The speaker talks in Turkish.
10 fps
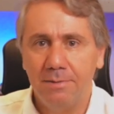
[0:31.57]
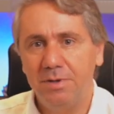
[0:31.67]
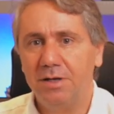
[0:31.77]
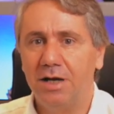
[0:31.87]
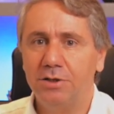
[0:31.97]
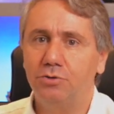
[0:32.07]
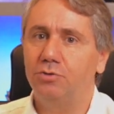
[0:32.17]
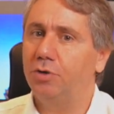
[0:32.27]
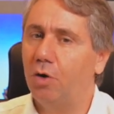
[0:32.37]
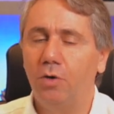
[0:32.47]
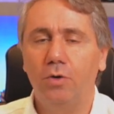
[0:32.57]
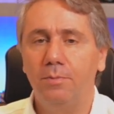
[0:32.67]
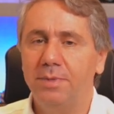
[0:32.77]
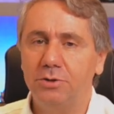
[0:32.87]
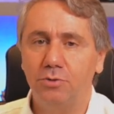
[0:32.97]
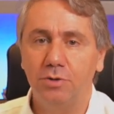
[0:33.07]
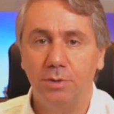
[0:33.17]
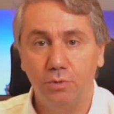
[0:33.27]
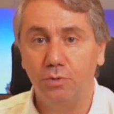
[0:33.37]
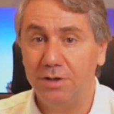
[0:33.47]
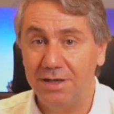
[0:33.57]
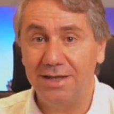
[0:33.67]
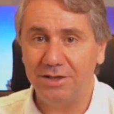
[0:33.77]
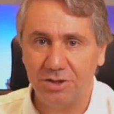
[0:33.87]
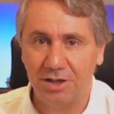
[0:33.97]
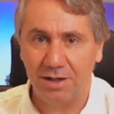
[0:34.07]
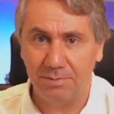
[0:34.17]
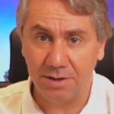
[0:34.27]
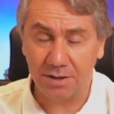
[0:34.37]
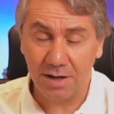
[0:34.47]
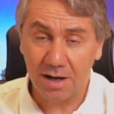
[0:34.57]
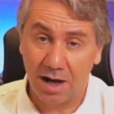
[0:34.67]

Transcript: birkaç günde 10-15 günde bu iyileştirilebilir.